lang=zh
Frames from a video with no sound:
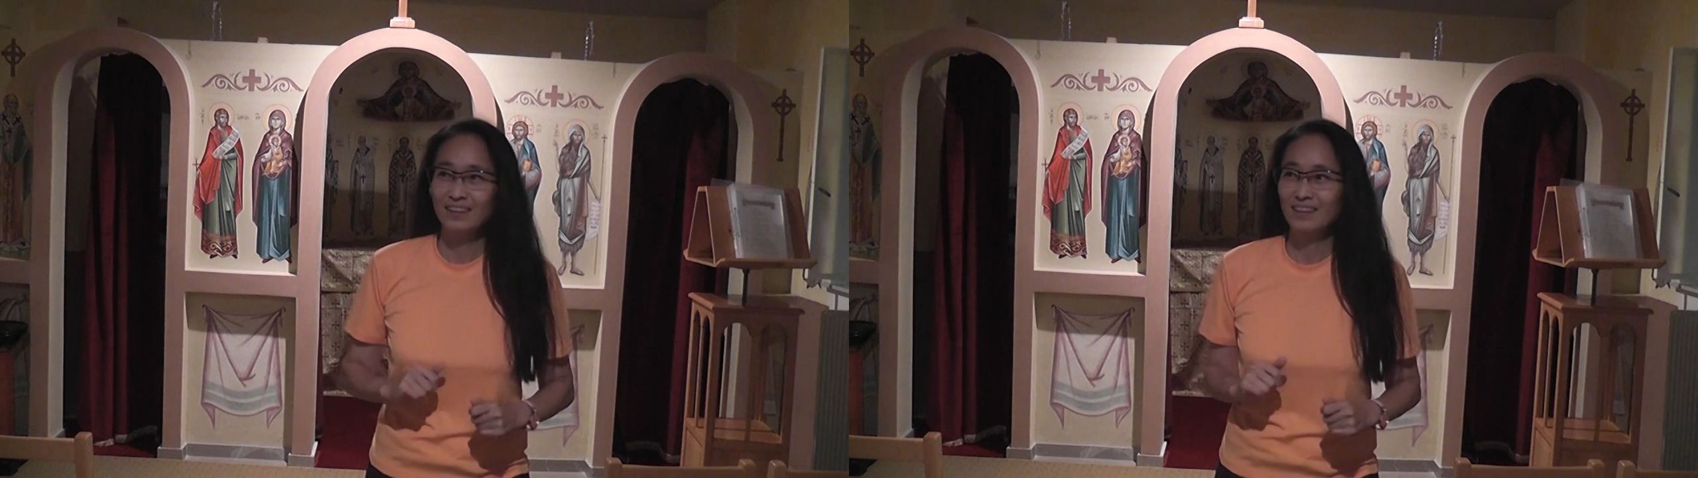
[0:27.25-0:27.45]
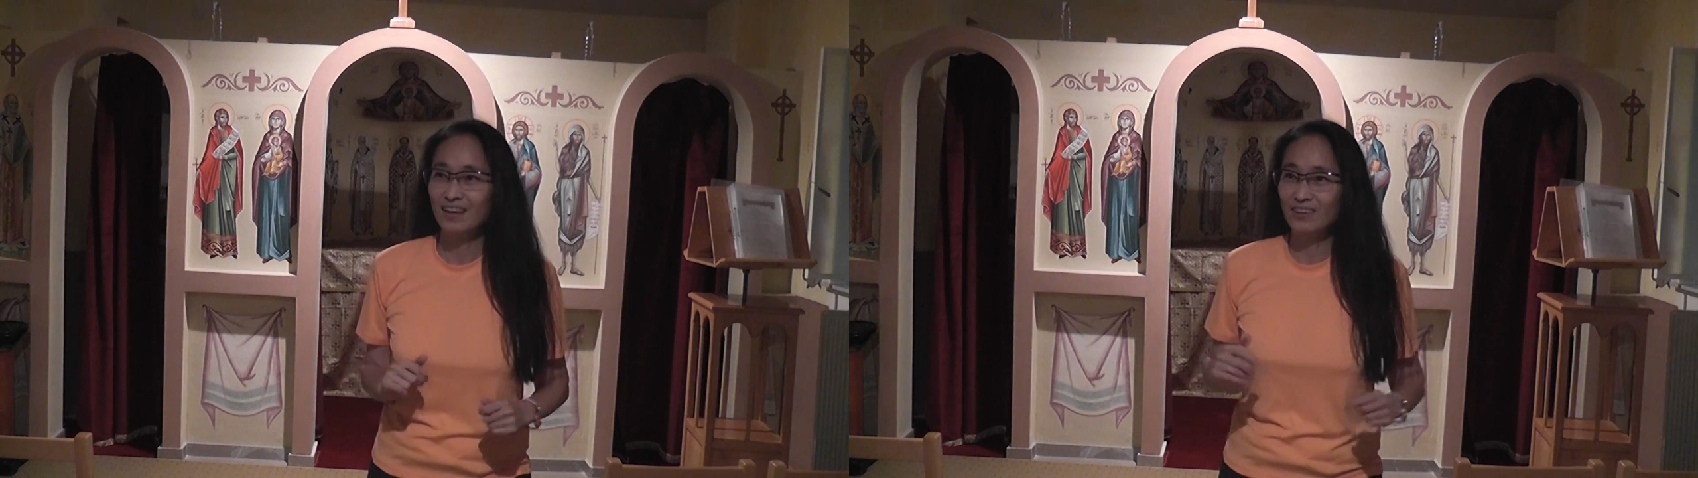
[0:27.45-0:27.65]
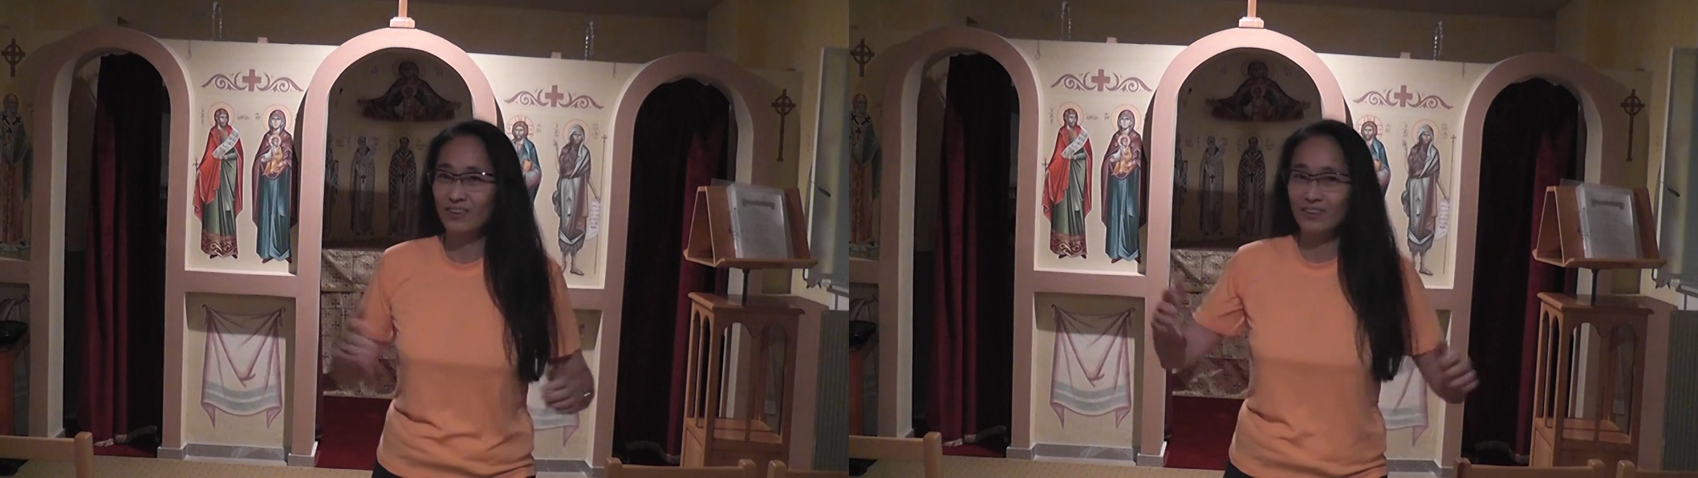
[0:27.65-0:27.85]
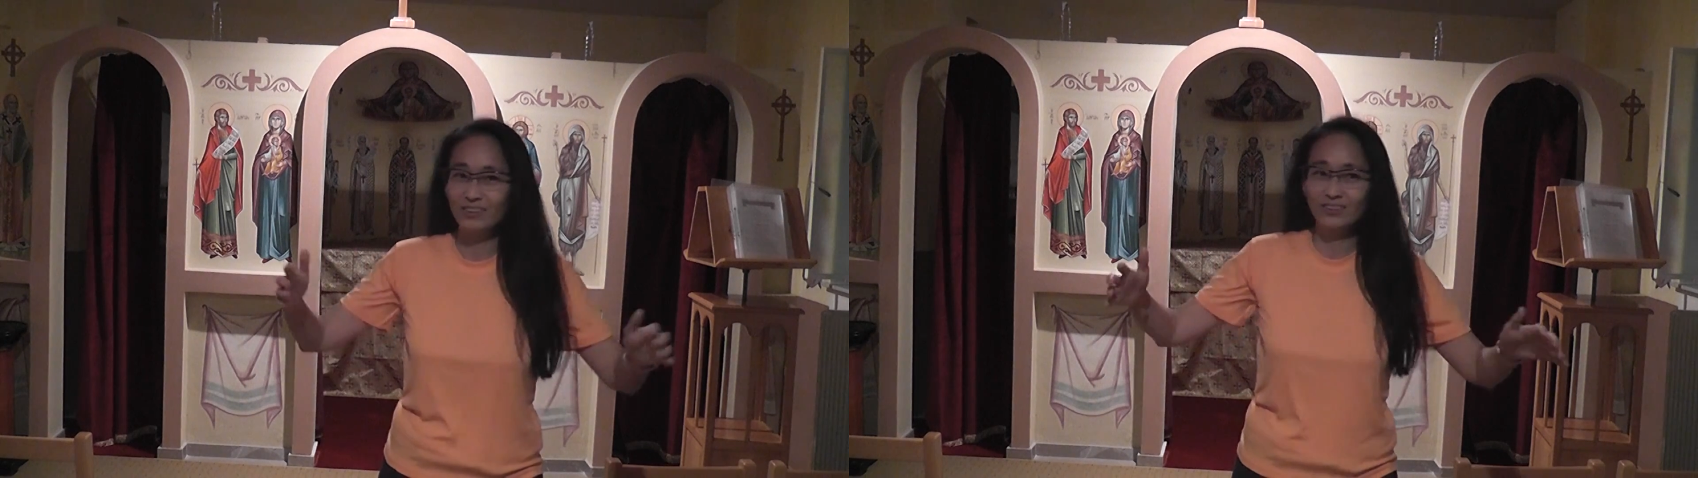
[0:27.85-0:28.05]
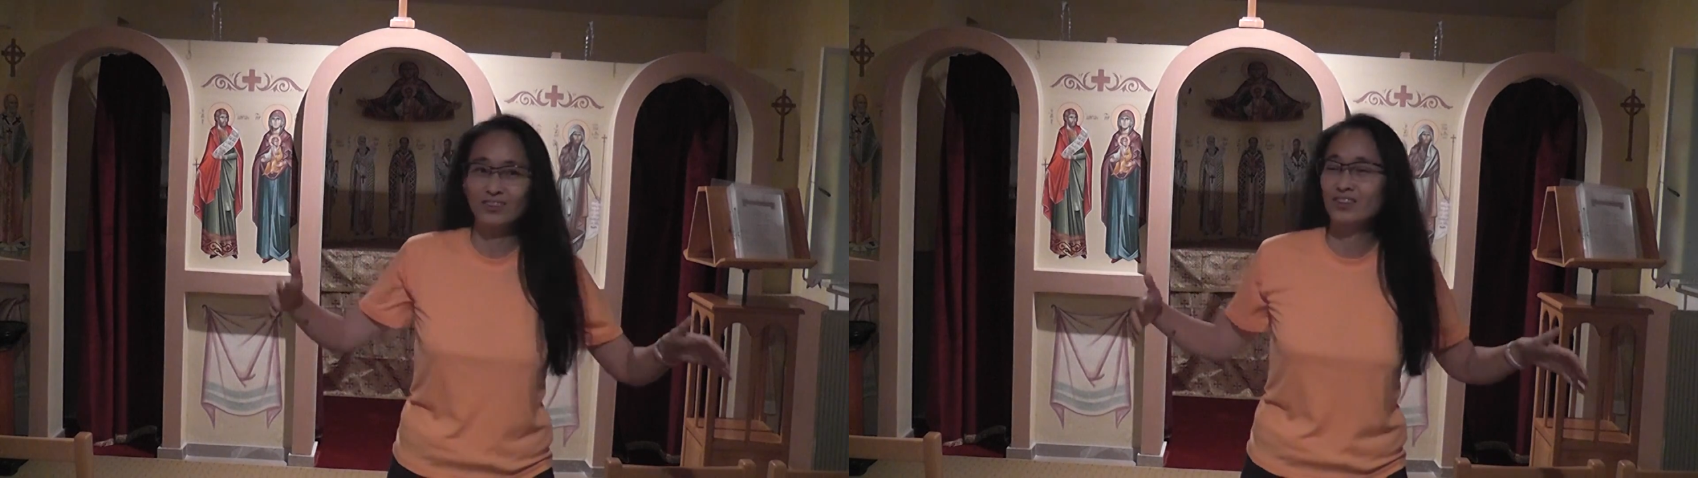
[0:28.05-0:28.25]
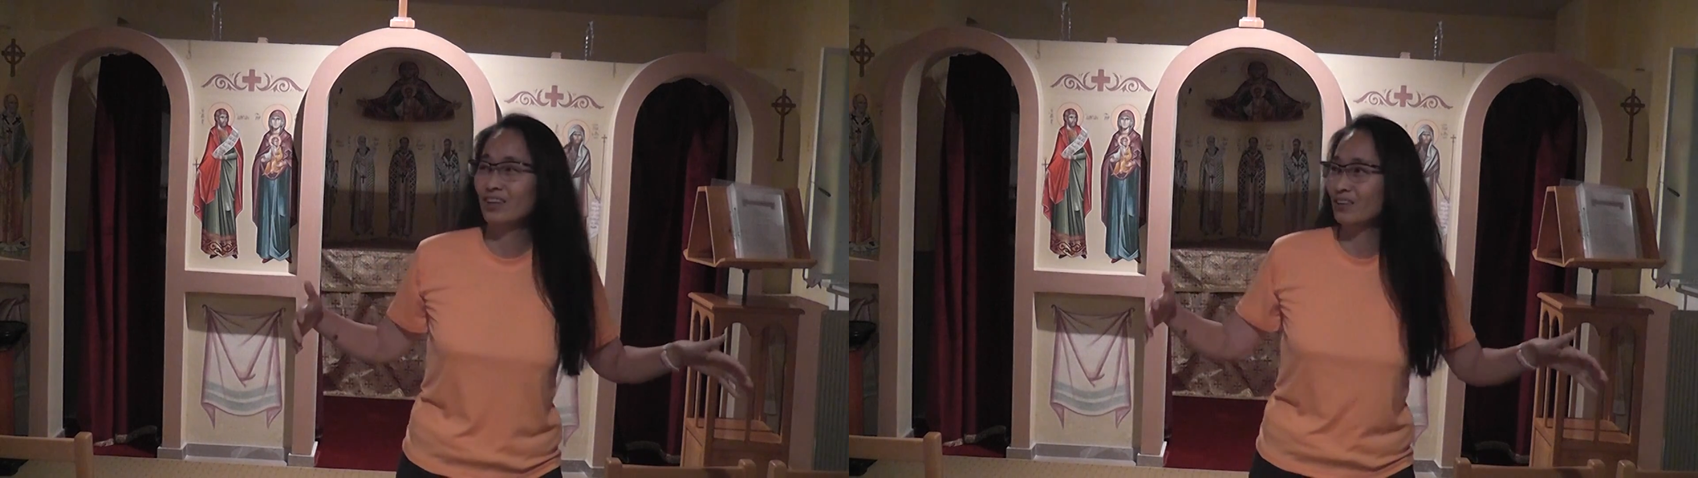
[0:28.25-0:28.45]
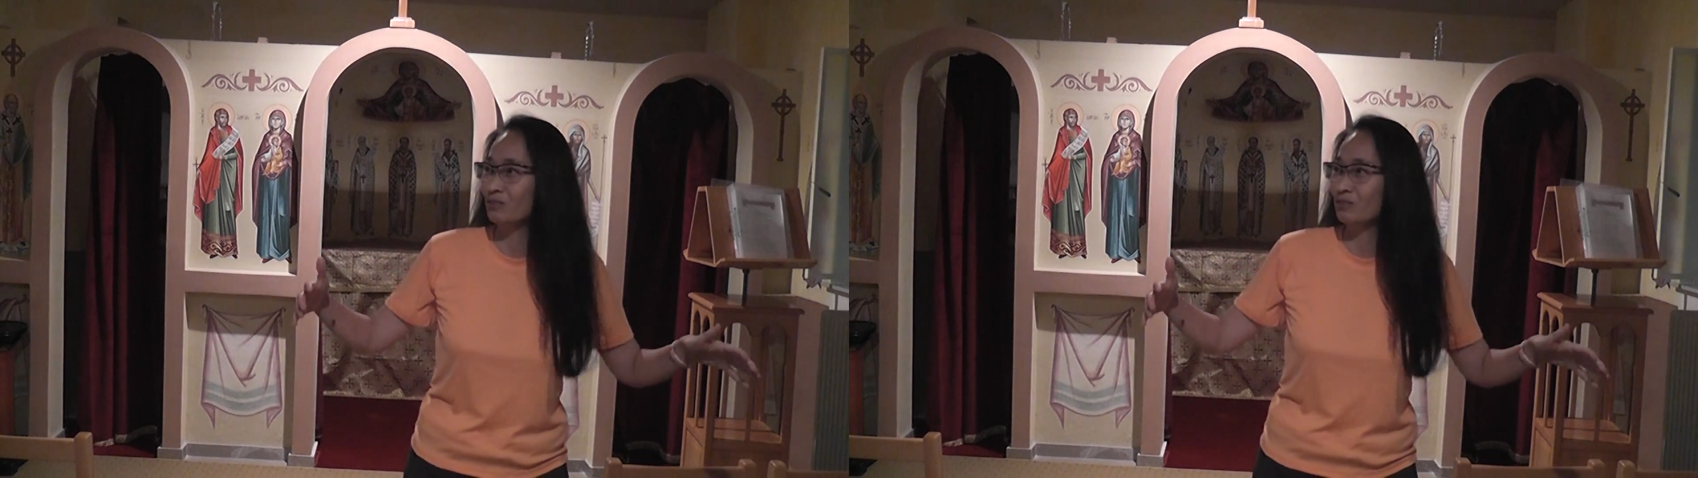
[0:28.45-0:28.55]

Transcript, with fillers: 那有就有很